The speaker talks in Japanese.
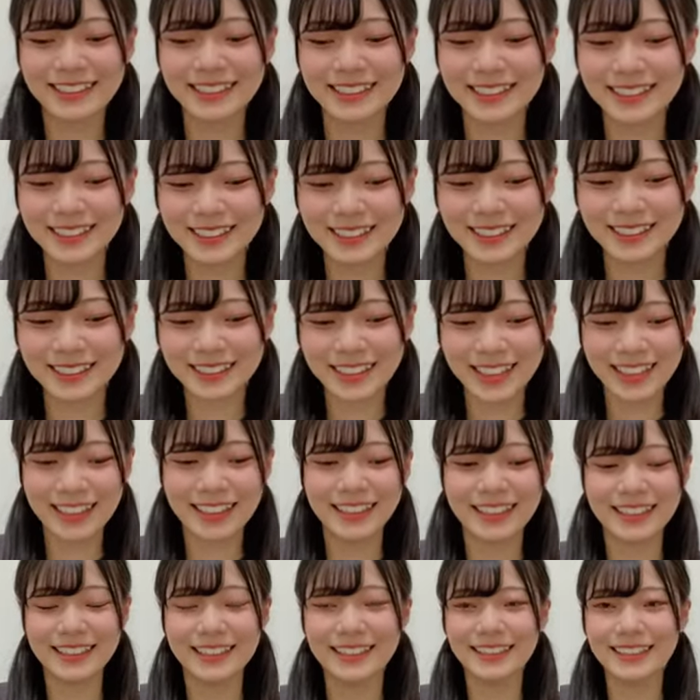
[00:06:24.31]
ちょっと
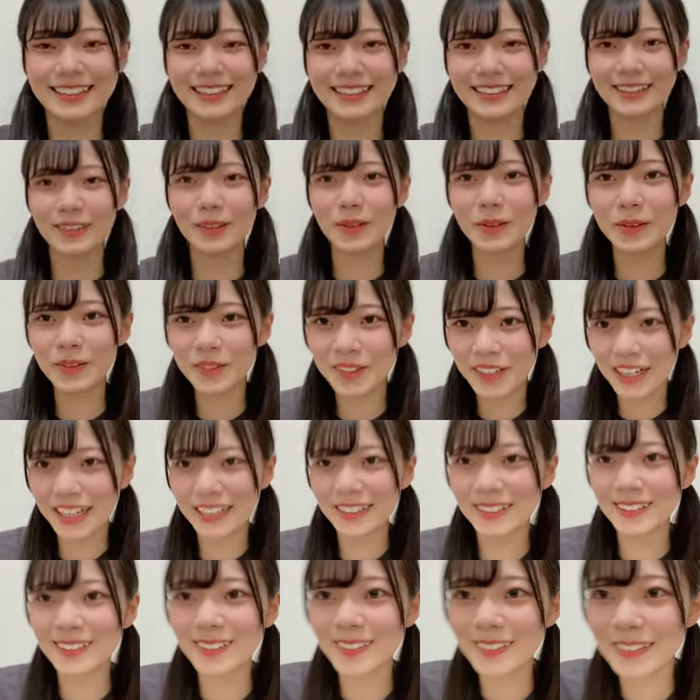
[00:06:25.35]
さ候補がい
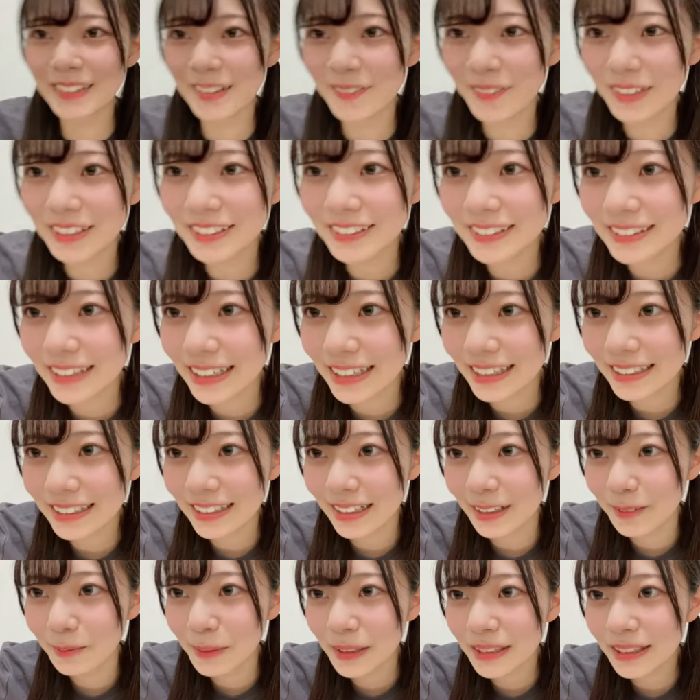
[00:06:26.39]
ろいろ出まくってき
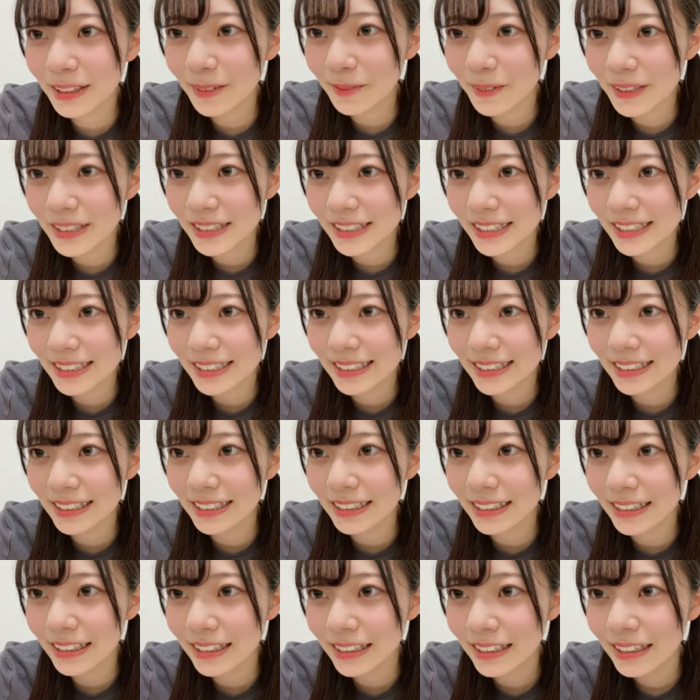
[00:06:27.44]
た待ってました新
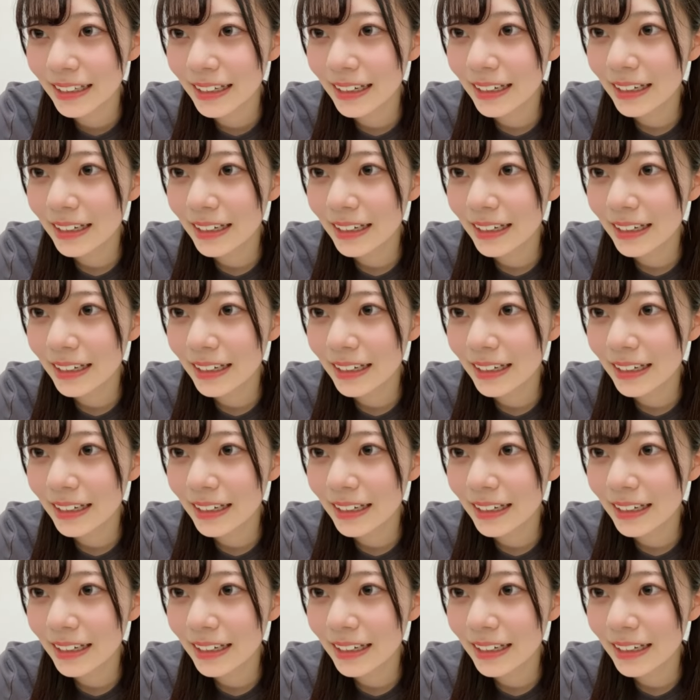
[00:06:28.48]
学期